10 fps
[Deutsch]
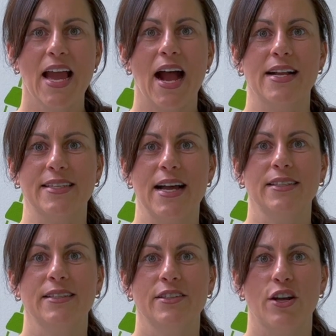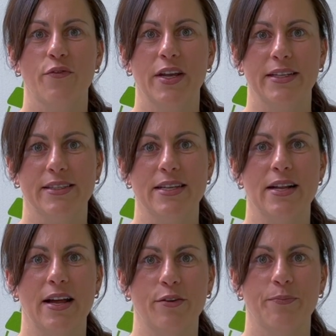Als erstes schauen wir dein Ziel
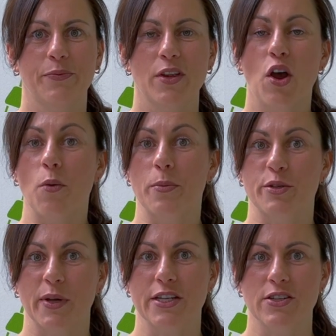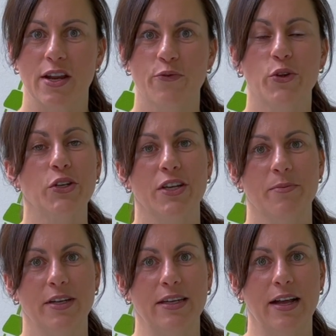an und besprechen deine Wünsche im
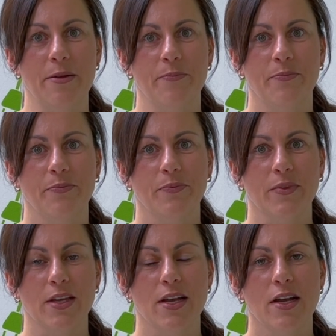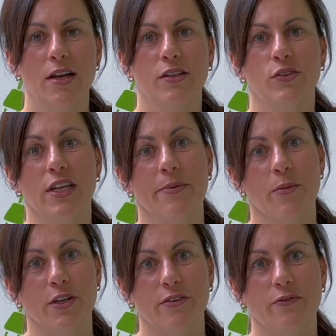Detail. Zudem
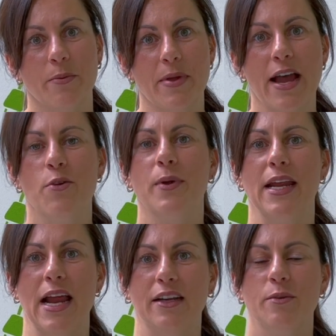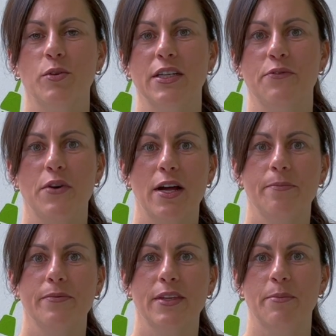möchten wir mehr über dein Angebot erfahren,
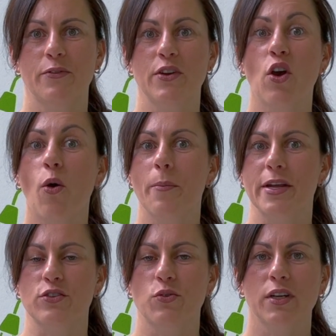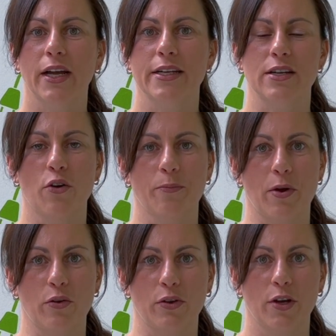damit wir die Homepage kundengerecht
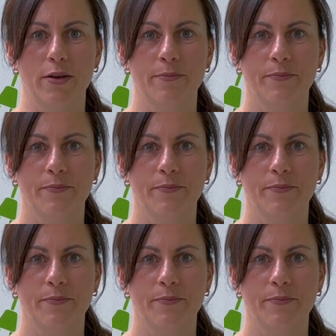aufbauen können.